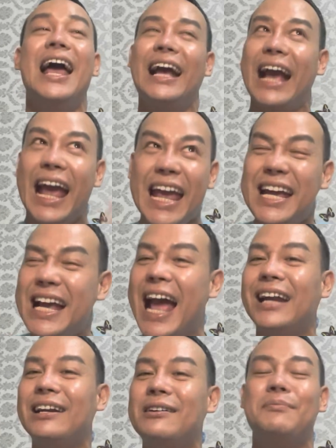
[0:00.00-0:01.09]
Ngày
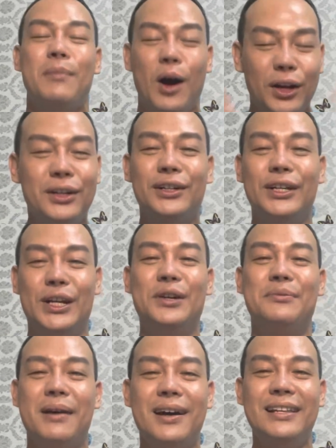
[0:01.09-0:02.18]
càng được mọi người
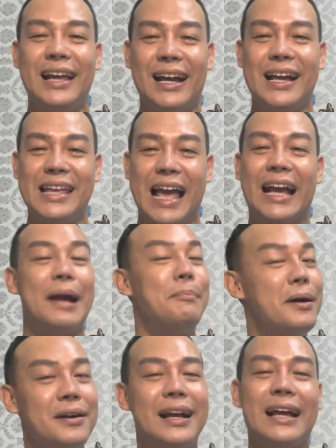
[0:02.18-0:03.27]
yêu mến nha cả nhà. Cảm
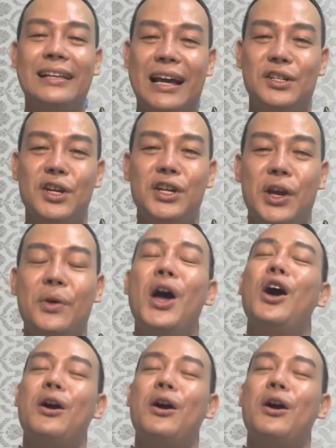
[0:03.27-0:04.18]
ơn cả nhà rất nhiều.